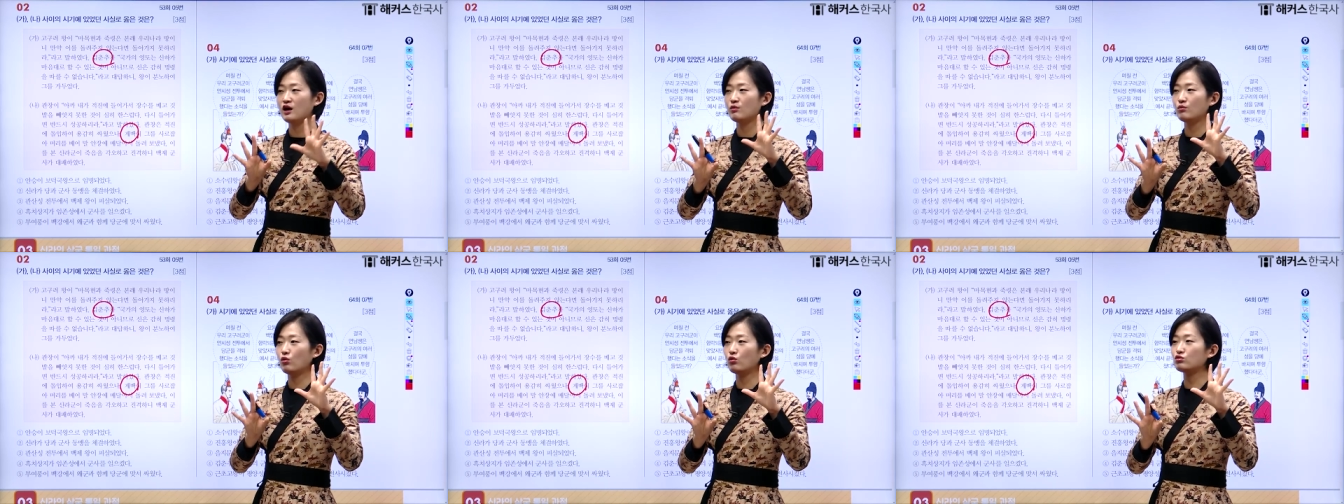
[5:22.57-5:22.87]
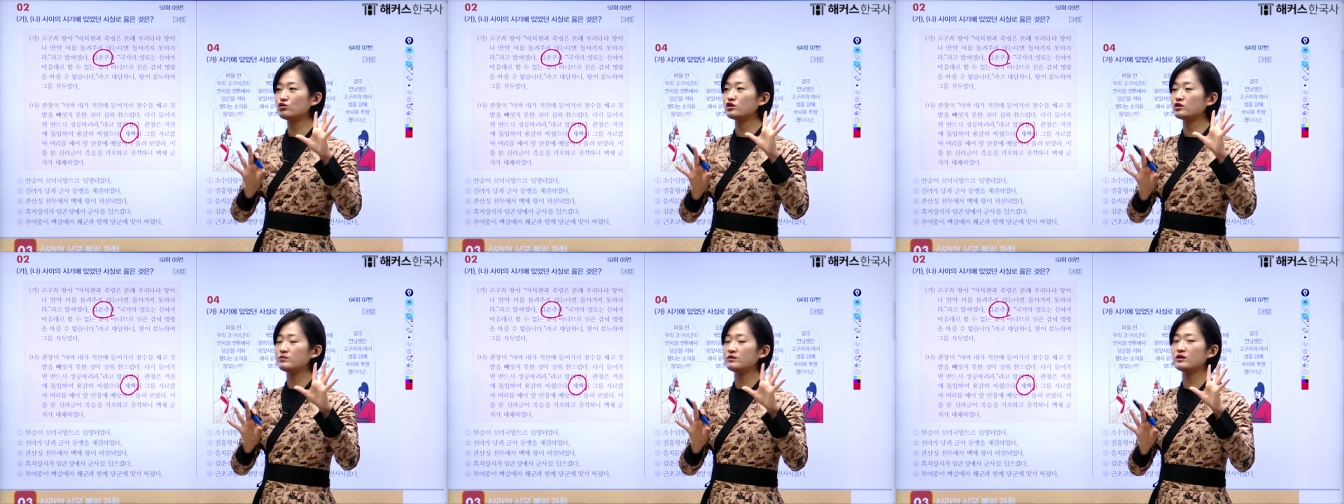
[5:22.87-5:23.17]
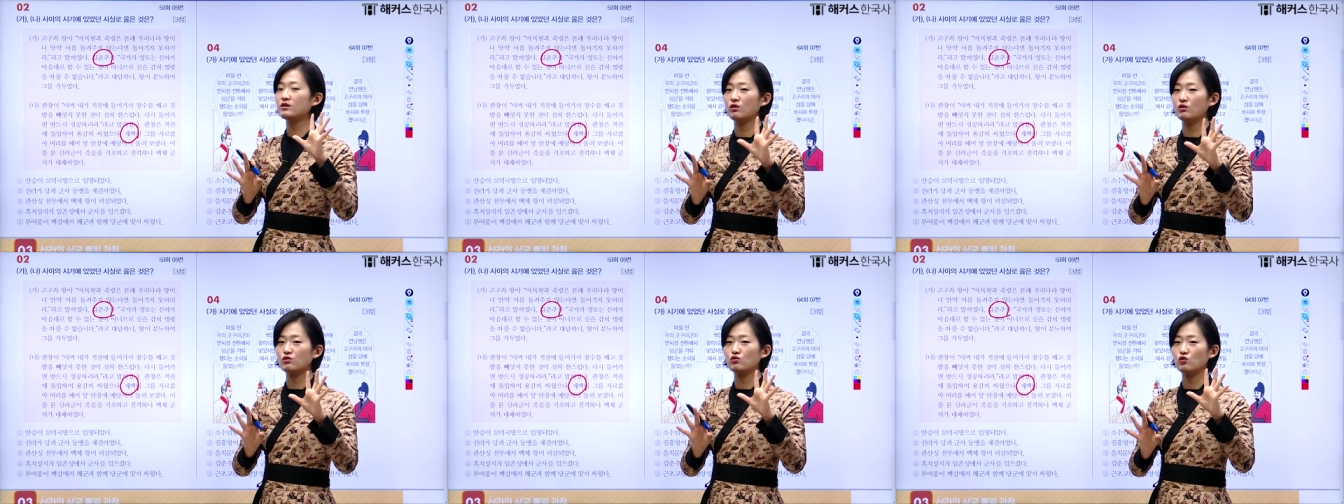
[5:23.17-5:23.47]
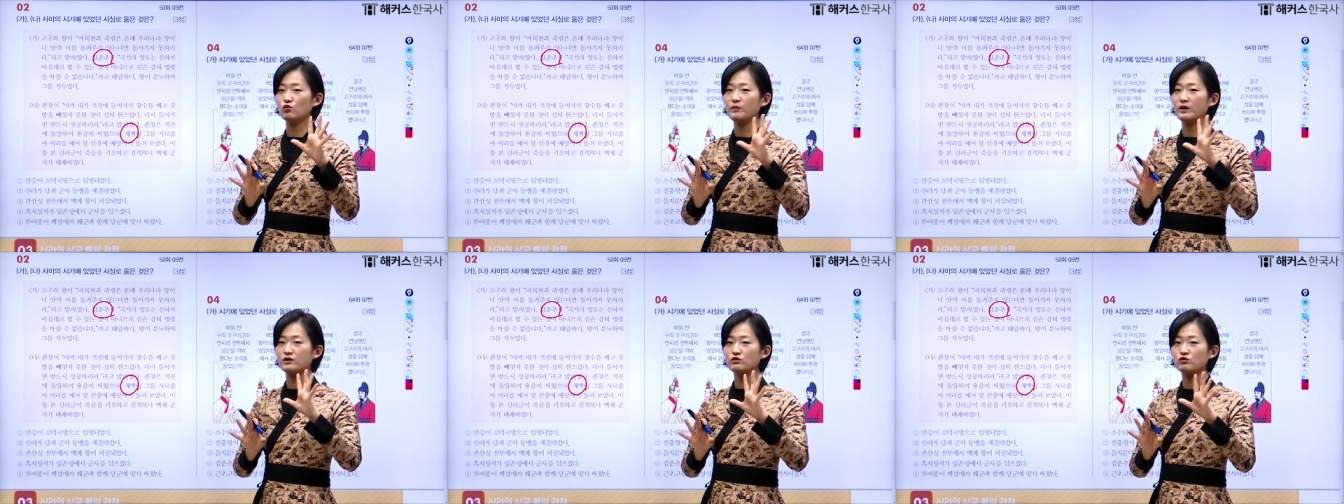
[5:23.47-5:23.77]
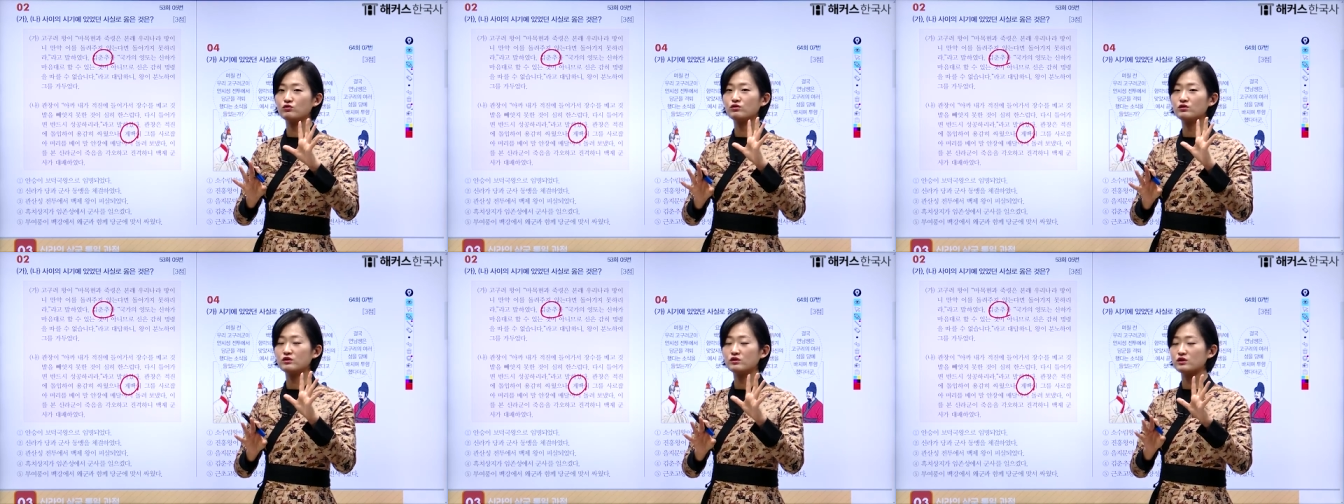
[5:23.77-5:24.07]
목숨을 걸고
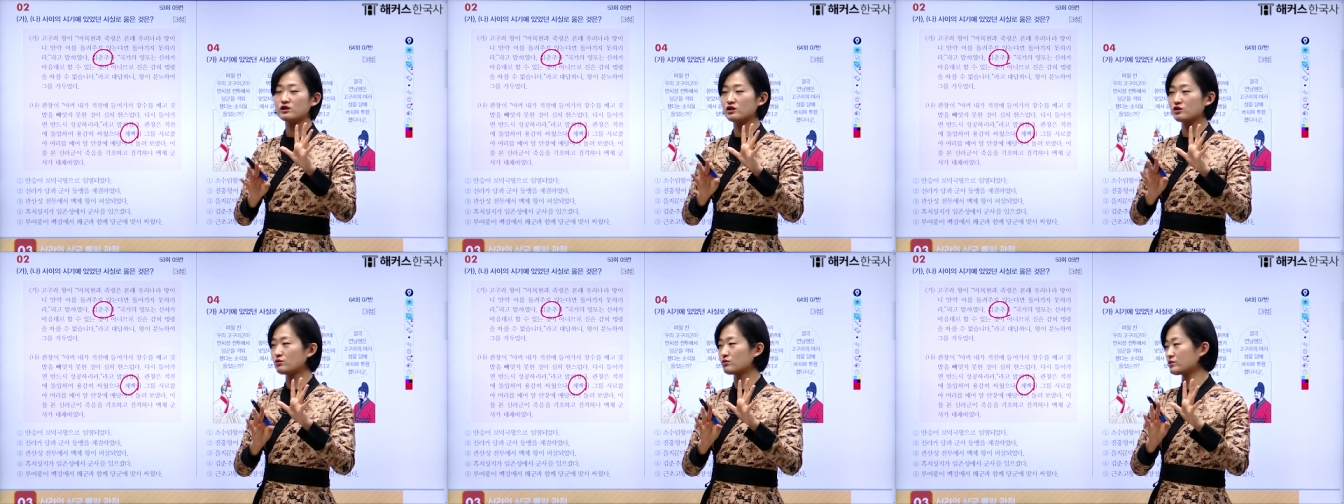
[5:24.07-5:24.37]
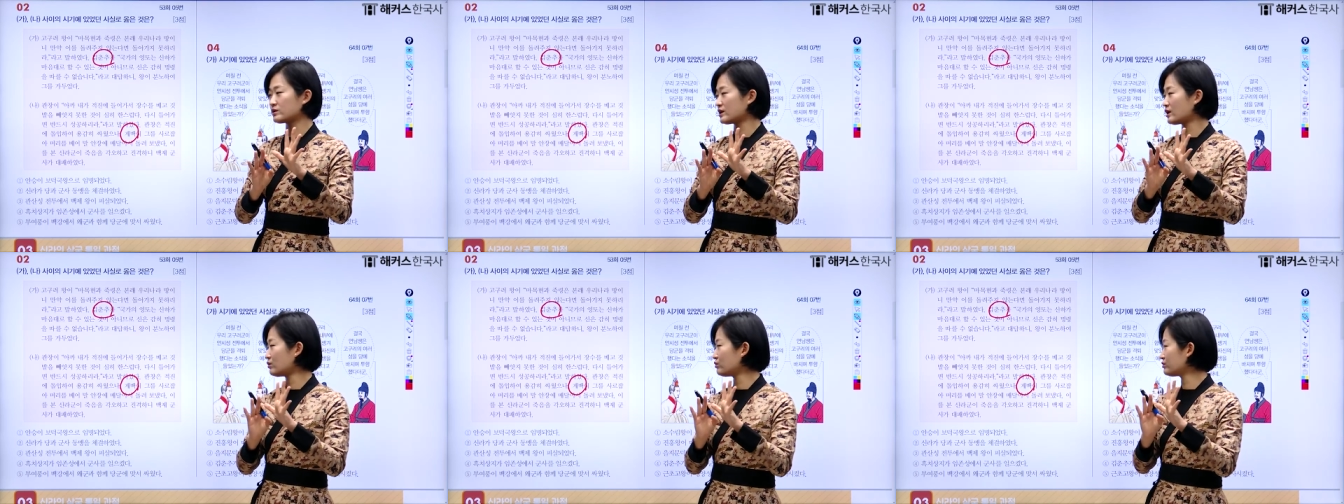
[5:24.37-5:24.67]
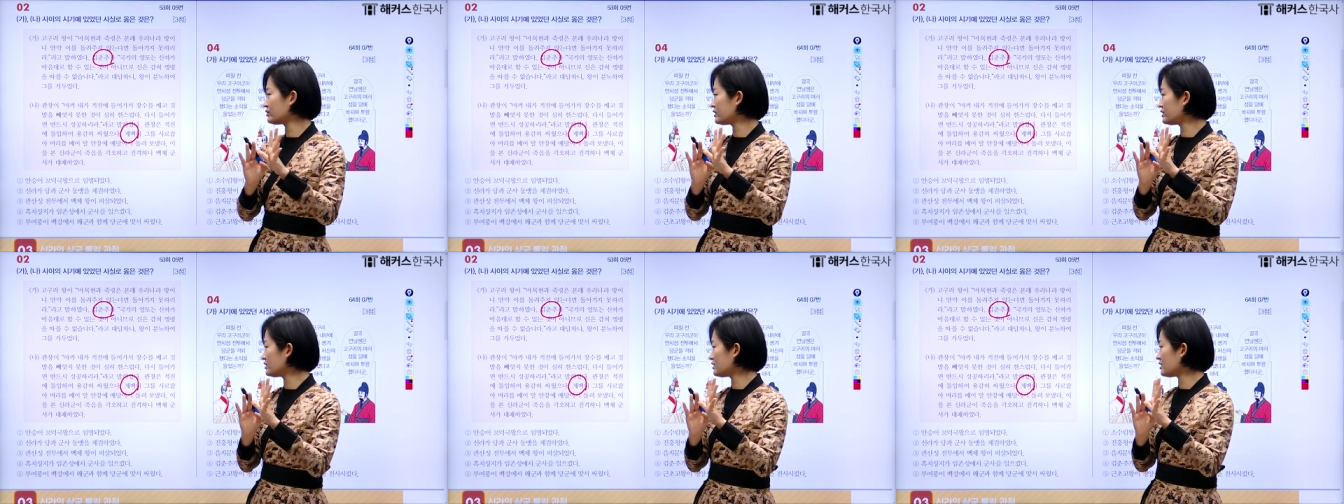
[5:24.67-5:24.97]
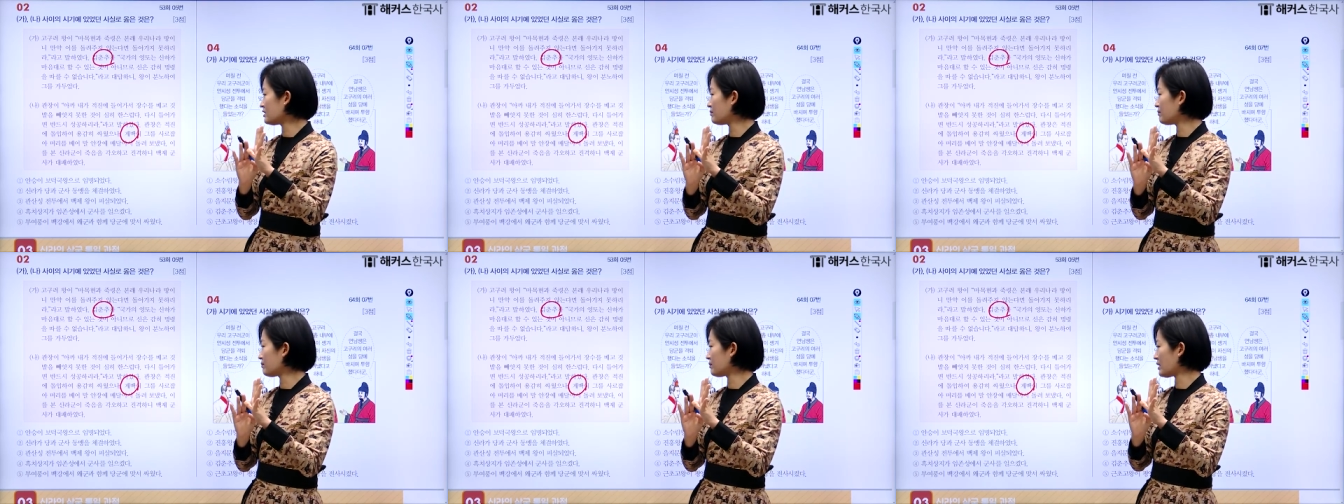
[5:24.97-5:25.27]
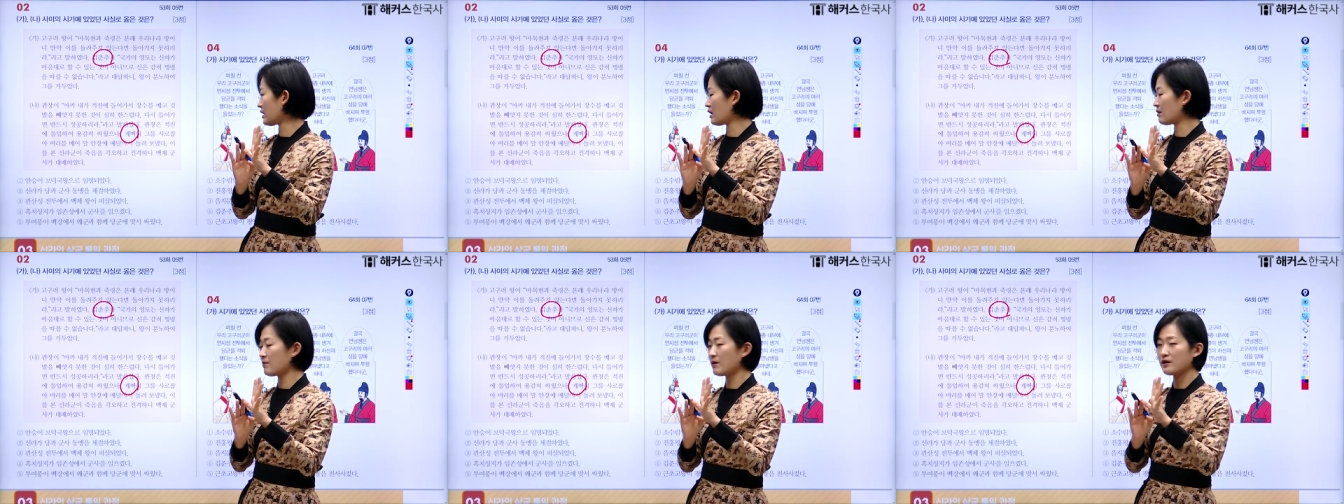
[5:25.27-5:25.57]
배수진을 치고 싸우는 이
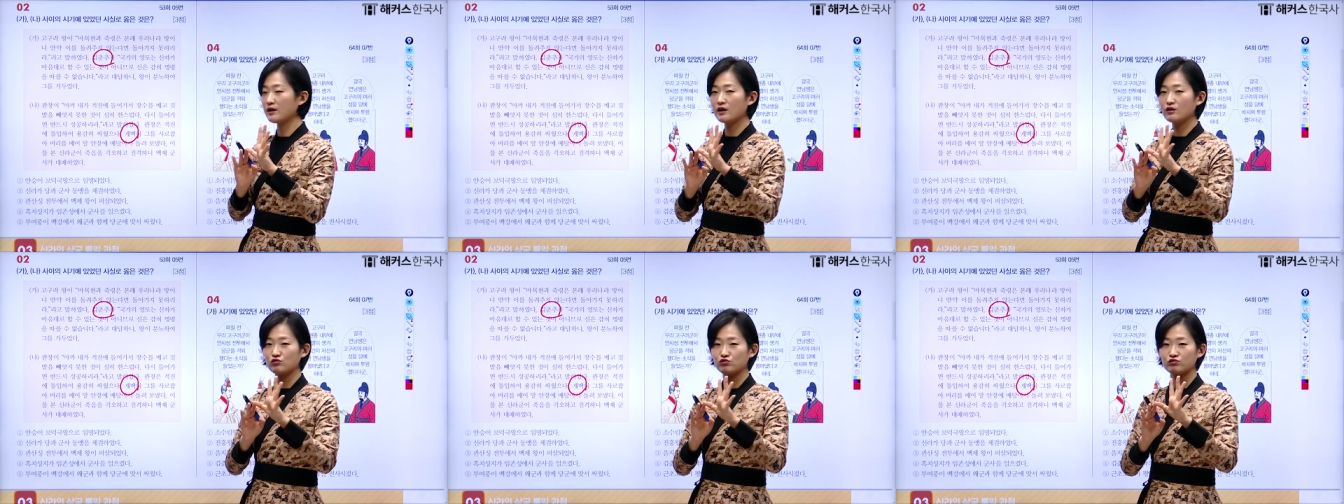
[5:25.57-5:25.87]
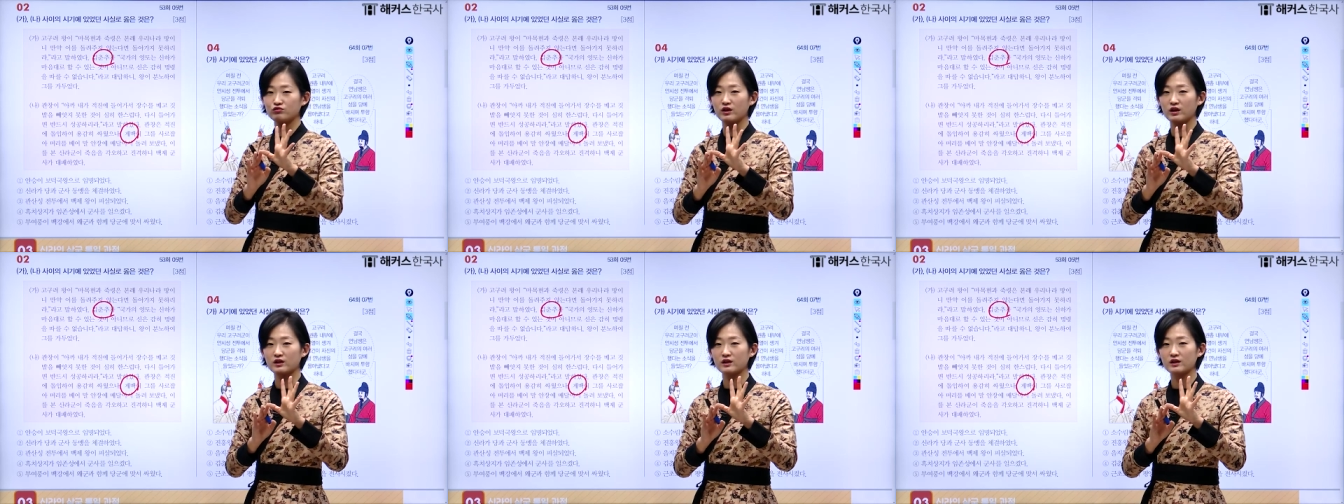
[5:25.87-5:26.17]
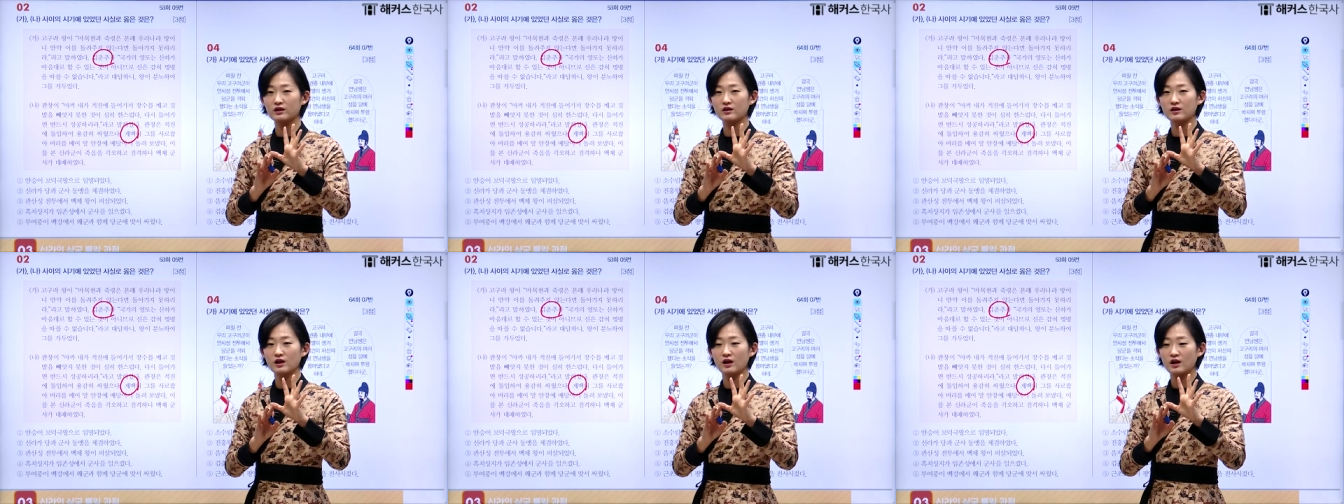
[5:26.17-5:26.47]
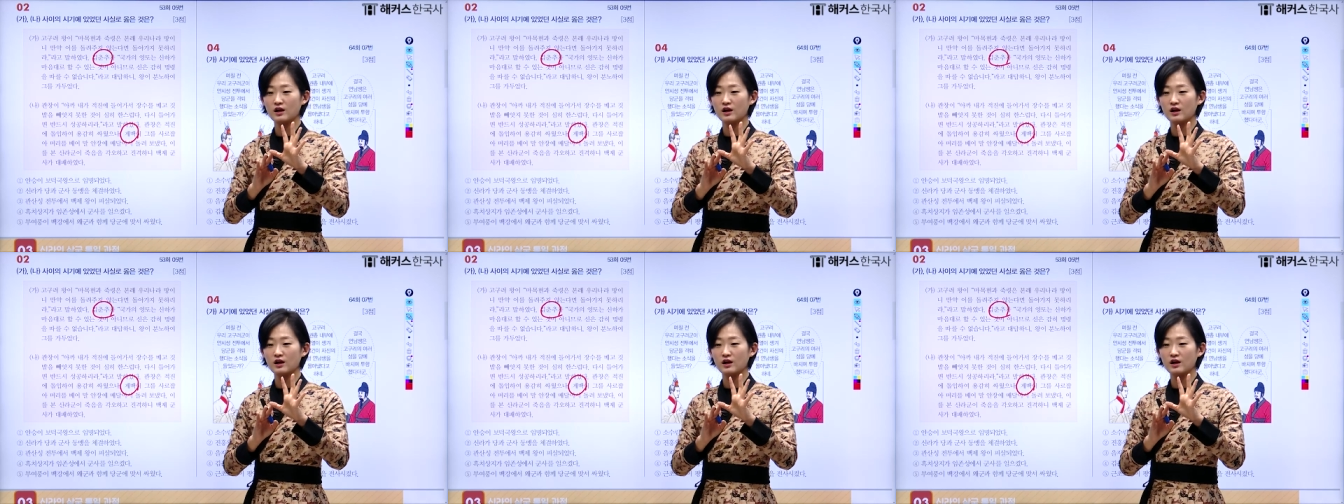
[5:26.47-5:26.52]
계백의 군대를